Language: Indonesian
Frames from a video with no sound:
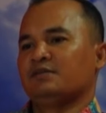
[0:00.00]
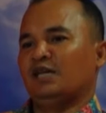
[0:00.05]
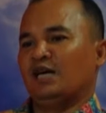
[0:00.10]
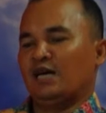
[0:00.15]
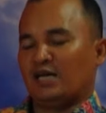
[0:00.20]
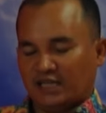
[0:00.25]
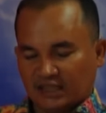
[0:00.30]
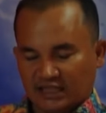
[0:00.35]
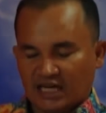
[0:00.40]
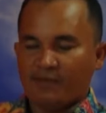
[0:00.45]

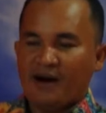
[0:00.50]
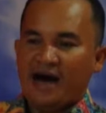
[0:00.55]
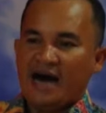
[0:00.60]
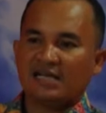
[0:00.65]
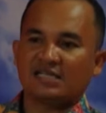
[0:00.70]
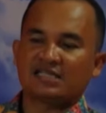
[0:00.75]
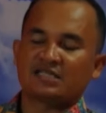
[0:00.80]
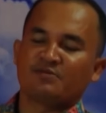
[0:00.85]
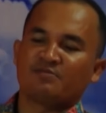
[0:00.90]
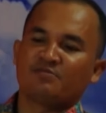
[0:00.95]
yang kita
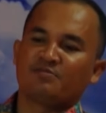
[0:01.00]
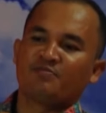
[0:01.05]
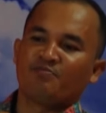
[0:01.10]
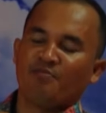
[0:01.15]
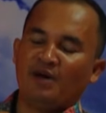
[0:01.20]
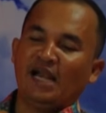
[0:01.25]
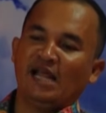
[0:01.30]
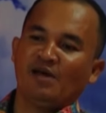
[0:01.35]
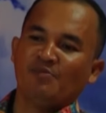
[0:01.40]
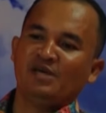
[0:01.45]
bahas
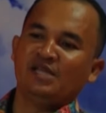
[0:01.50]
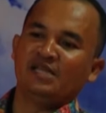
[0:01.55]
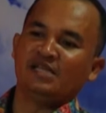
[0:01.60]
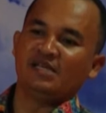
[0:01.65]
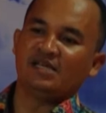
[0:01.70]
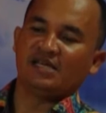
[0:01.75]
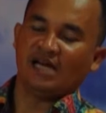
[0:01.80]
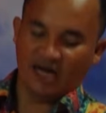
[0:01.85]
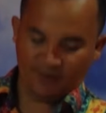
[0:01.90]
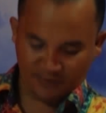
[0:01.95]
malam
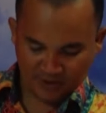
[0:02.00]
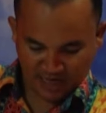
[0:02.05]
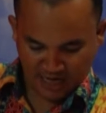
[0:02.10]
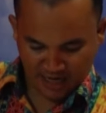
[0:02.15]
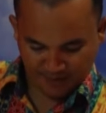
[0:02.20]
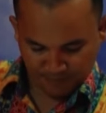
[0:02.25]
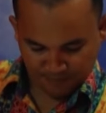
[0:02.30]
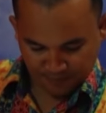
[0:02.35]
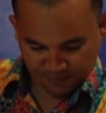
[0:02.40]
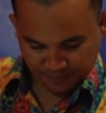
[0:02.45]
ini,
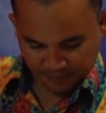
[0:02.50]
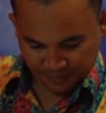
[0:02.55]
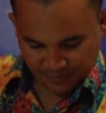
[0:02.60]
Abraham.